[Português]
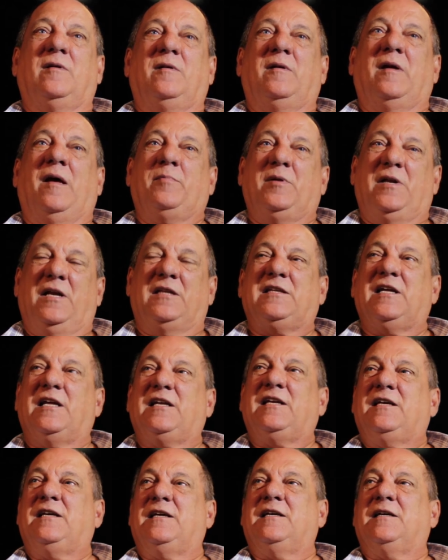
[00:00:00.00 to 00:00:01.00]
a
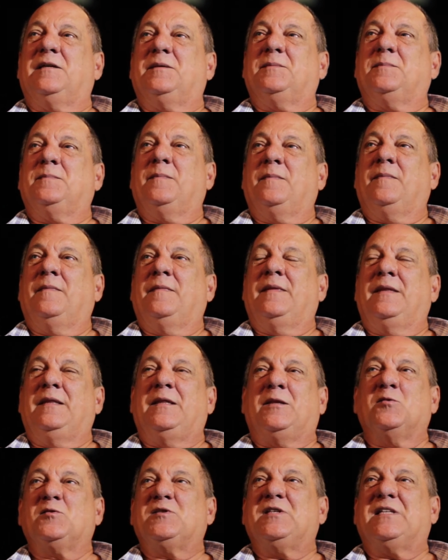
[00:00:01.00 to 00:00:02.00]
bilheteria
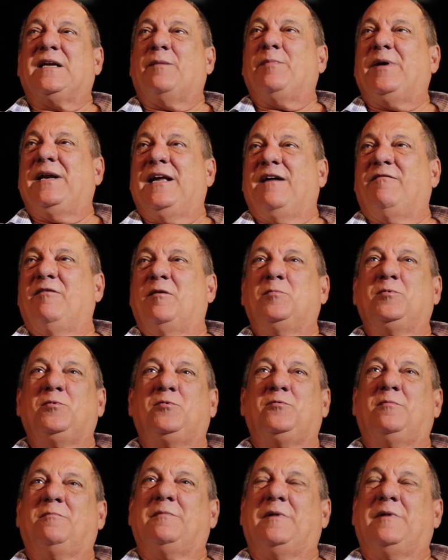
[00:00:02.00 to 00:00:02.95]
então se trabalhava muito,